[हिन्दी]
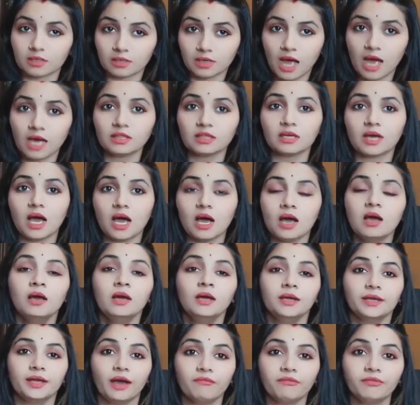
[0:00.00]
रात का
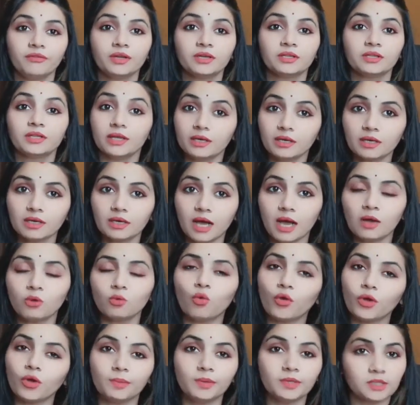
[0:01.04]
या फिर दिन का
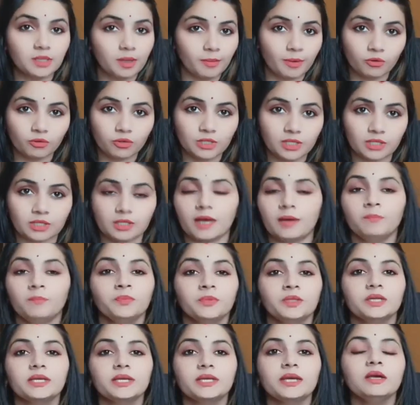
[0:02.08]
कोई भी समय हो सकता है
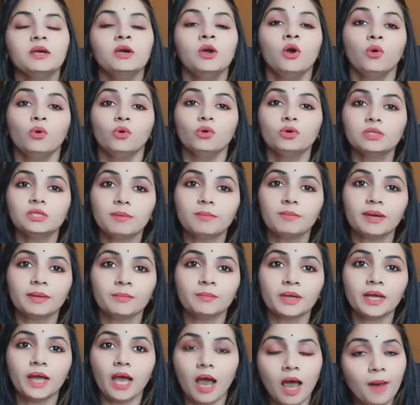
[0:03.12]
ठीक है उस समय
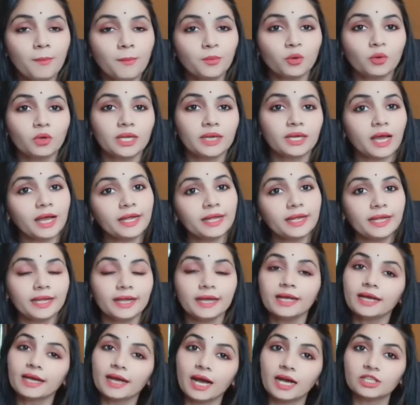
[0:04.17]
में आपको लेना है
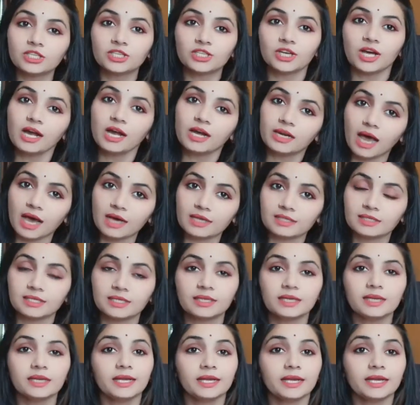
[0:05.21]
एक कांच का ग्लास
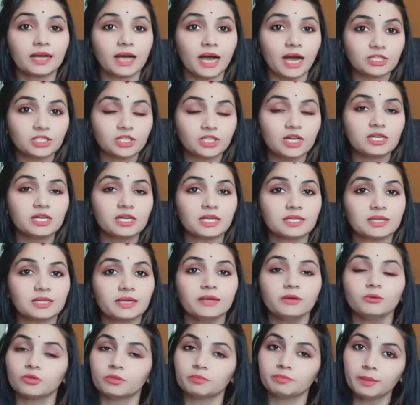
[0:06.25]
ठीक है एक कांच का ग्लास
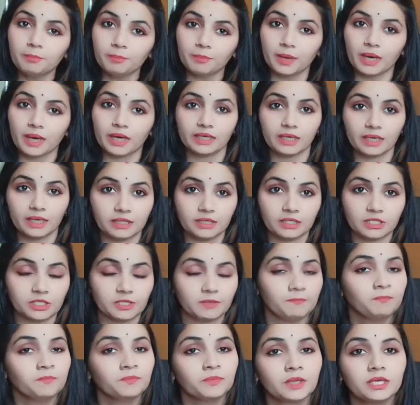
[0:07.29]
लें उसमें पानी ले
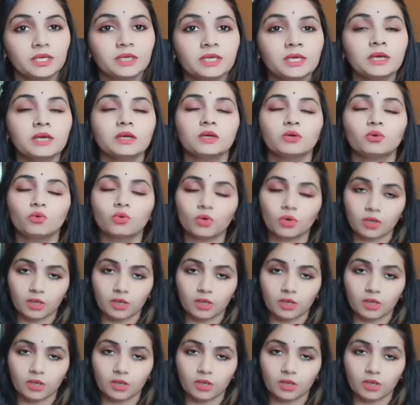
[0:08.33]
लीजिए ठीक है